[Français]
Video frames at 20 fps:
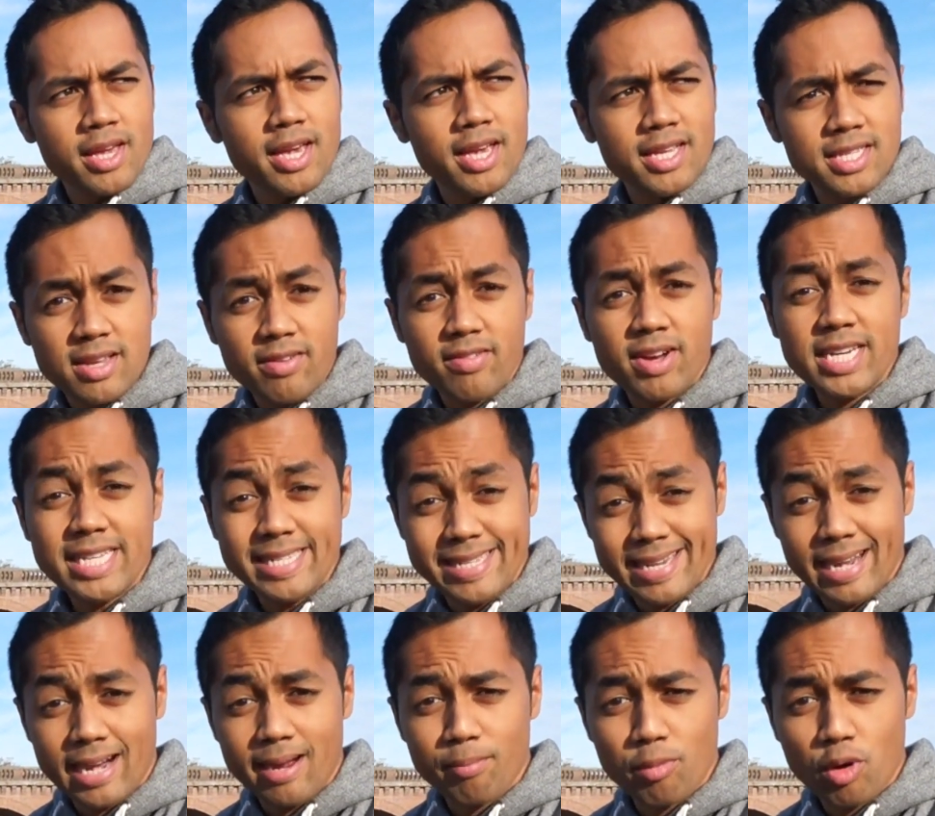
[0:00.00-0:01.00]
Et ça va
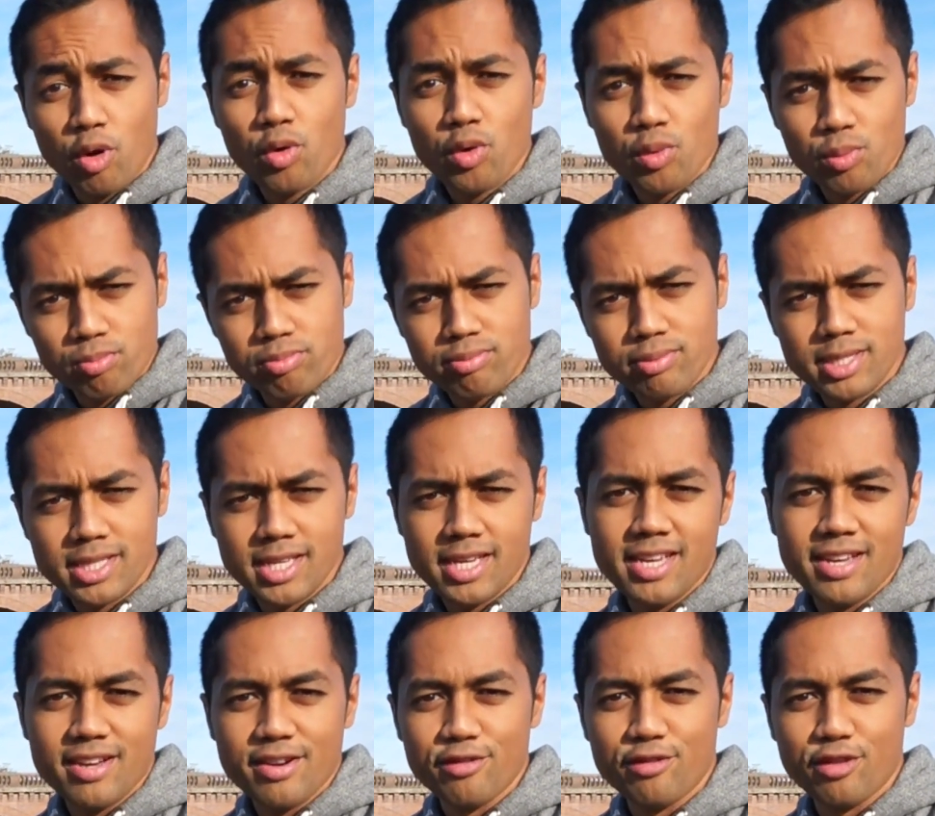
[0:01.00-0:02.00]
littéralement
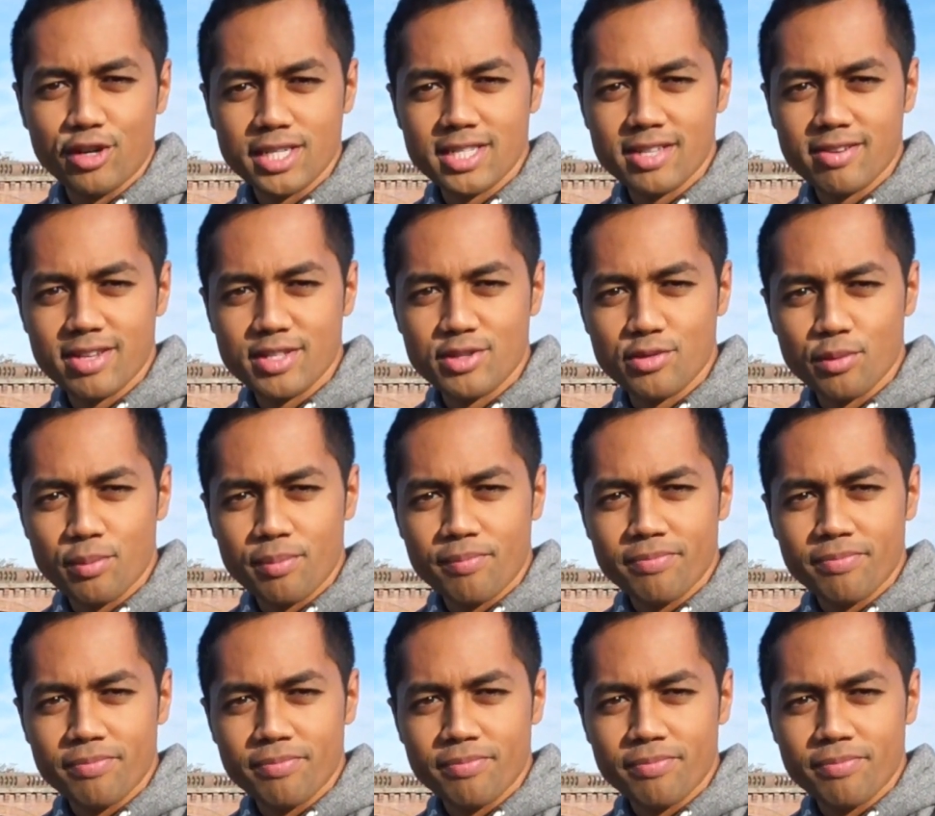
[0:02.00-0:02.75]
booster vos réservations.